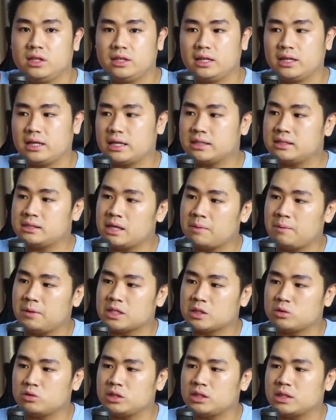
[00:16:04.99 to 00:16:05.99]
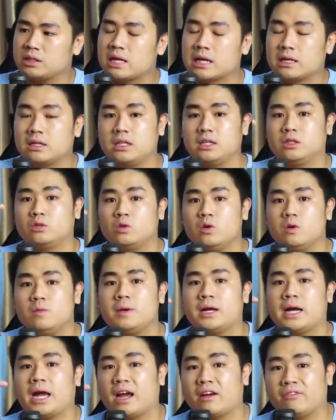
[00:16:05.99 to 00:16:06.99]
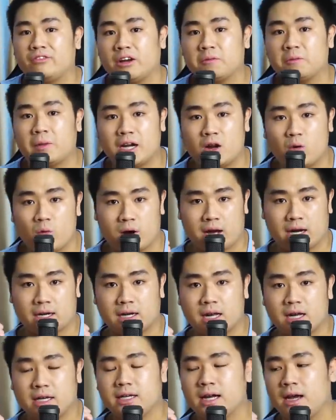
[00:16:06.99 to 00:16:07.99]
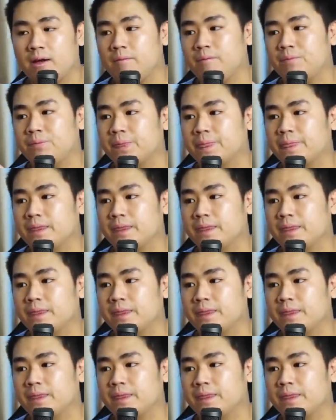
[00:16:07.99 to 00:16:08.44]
degradasi sampai satu titik dan itu mengefek pada warna yang